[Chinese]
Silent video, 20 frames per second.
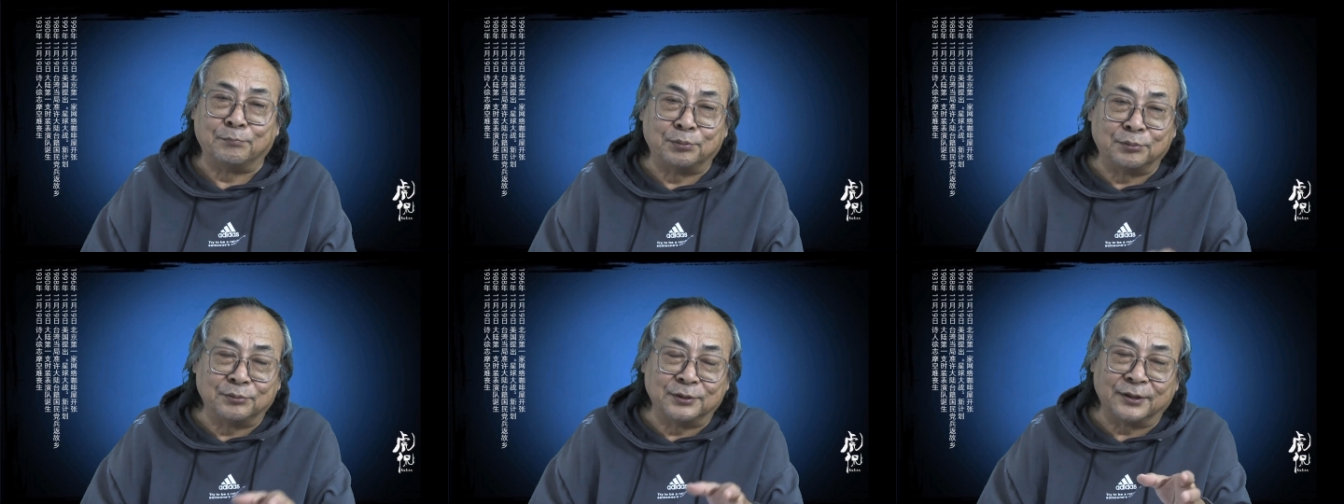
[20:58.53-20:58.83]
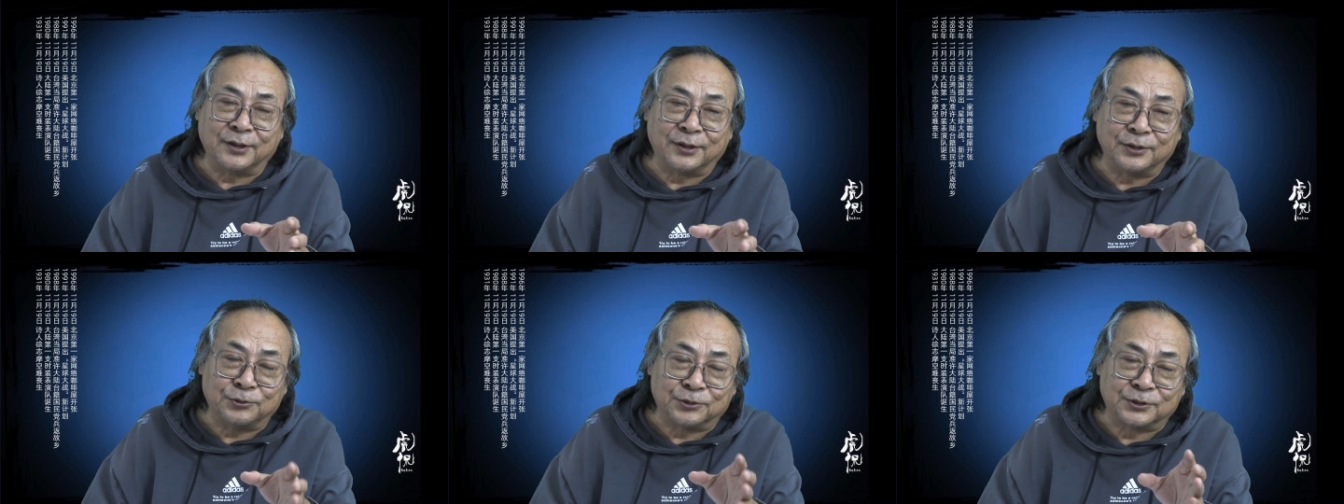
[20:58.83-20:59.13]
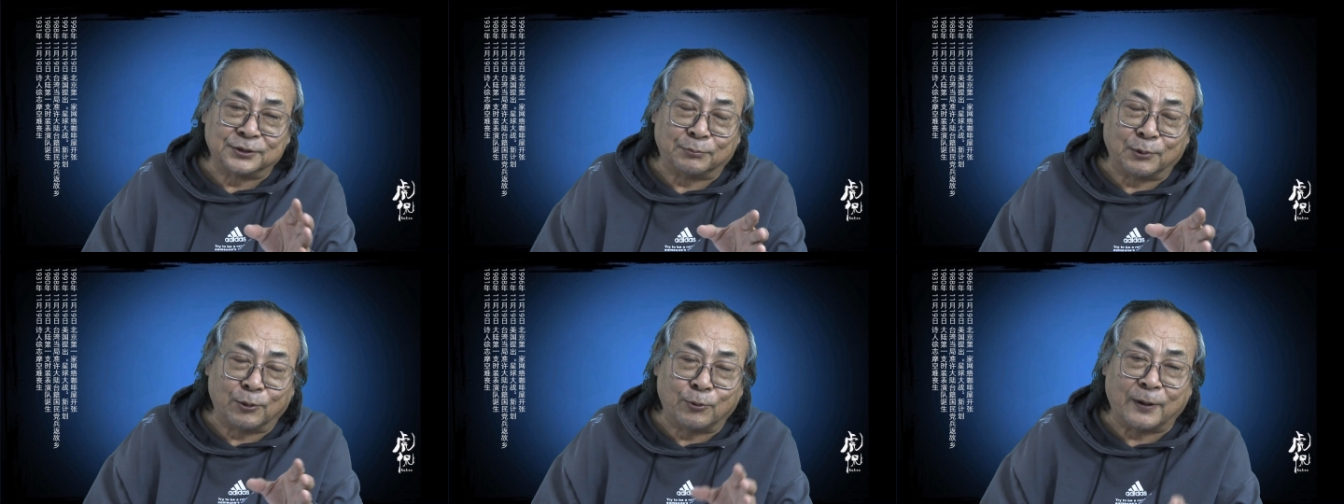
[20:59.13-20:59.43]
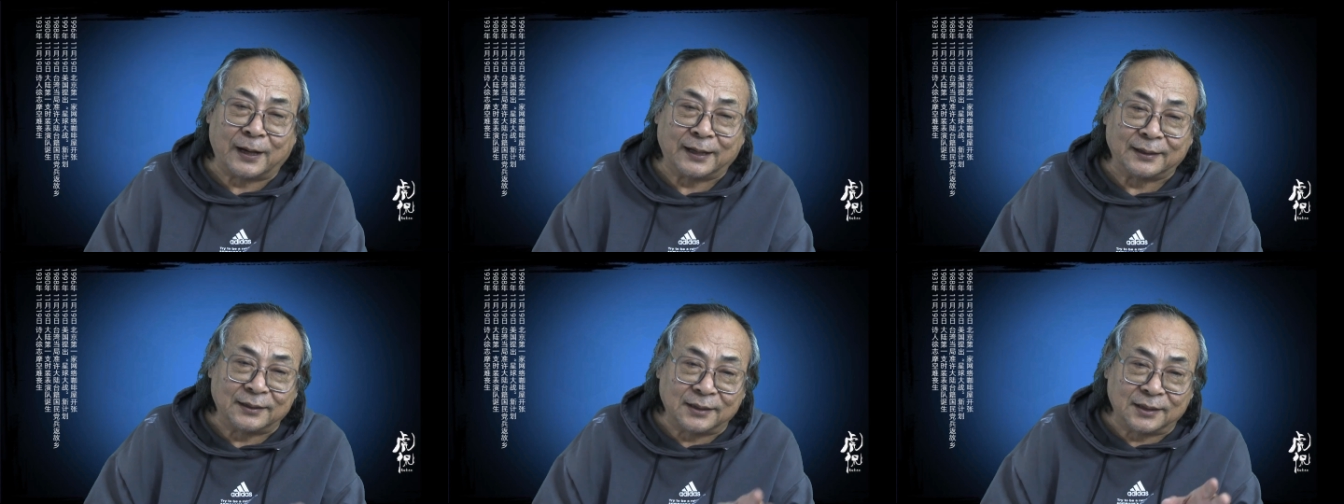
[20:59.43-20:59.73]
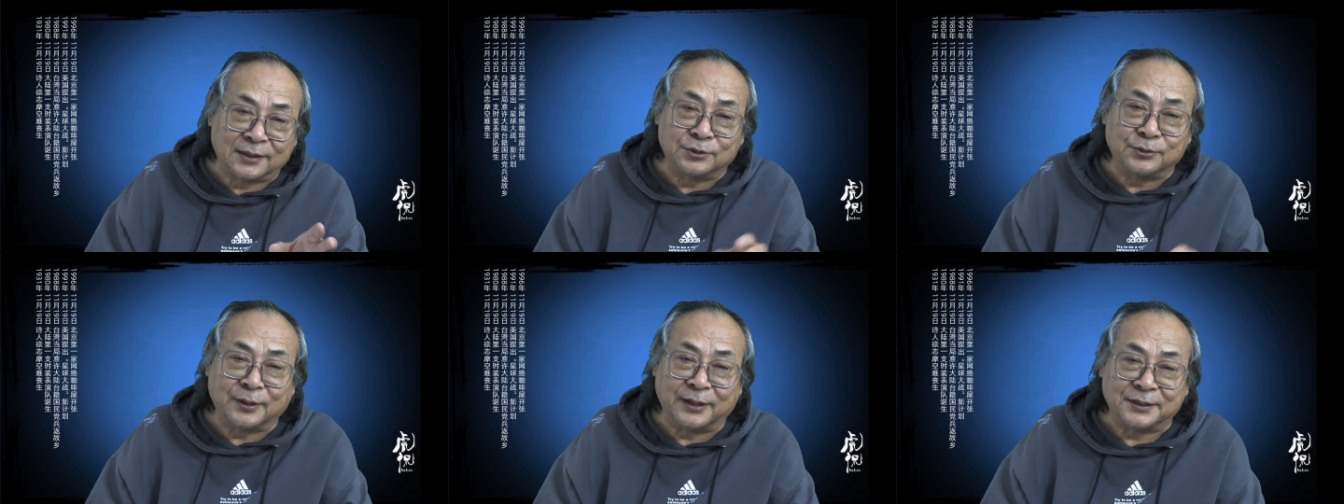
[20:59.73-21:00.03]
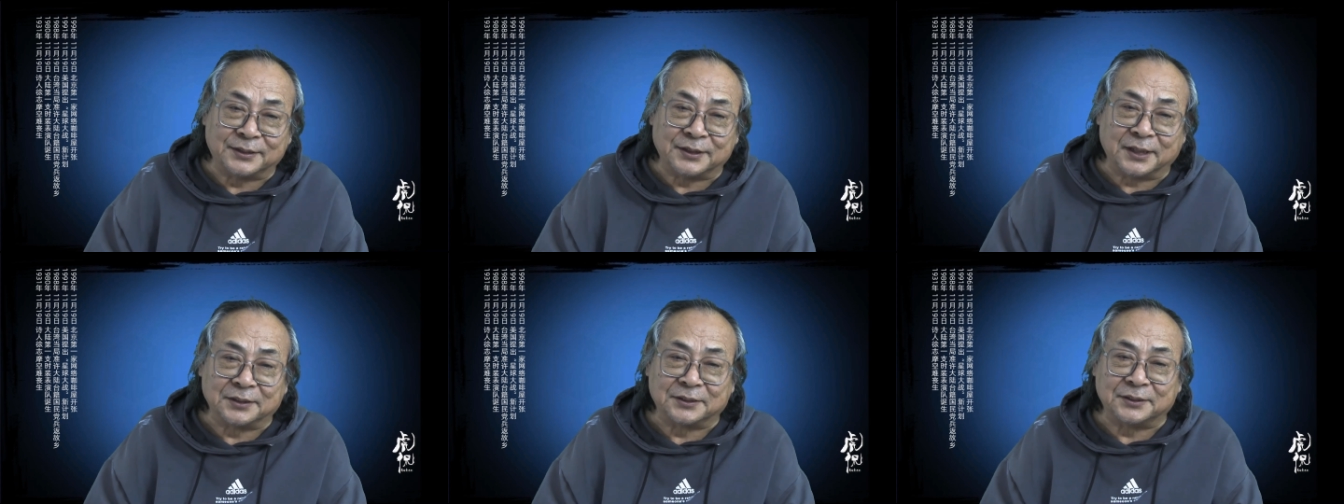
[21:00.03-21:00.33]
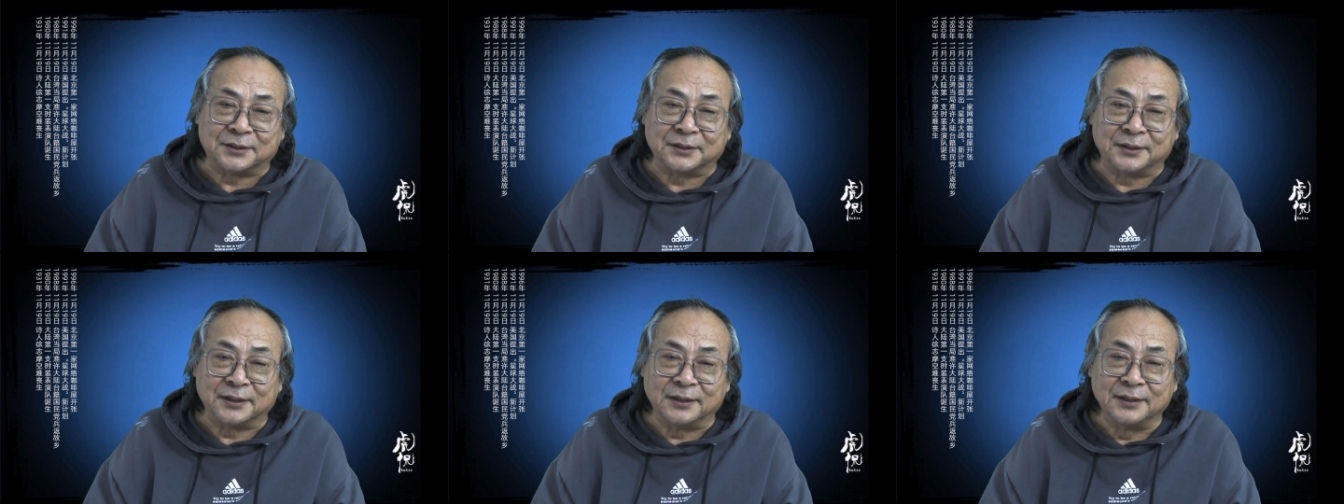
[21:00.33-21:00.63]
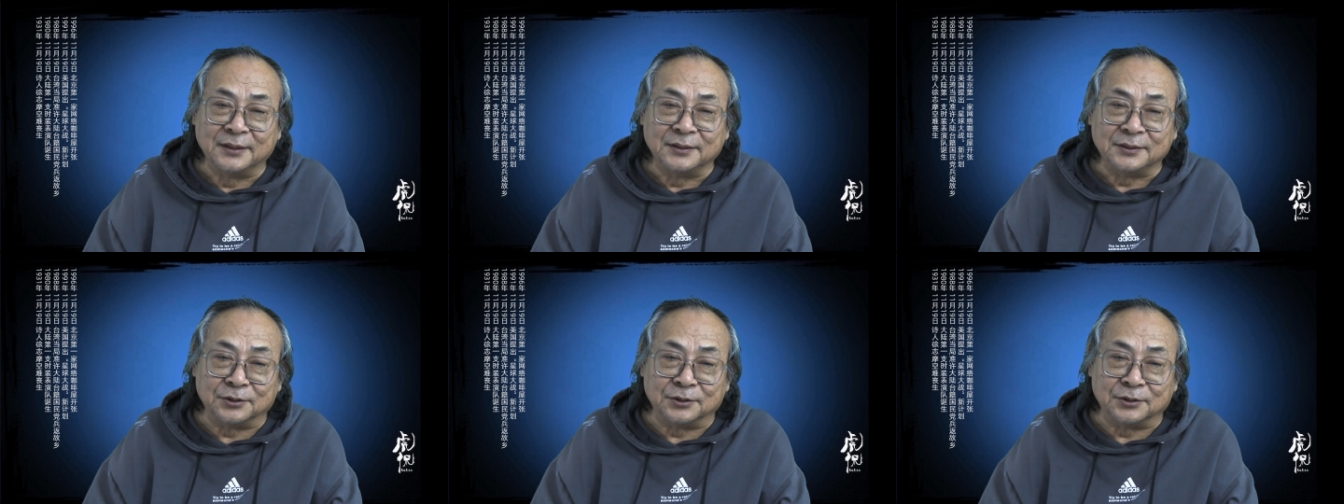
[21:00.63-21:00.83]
不知道用什么话得罪了江青。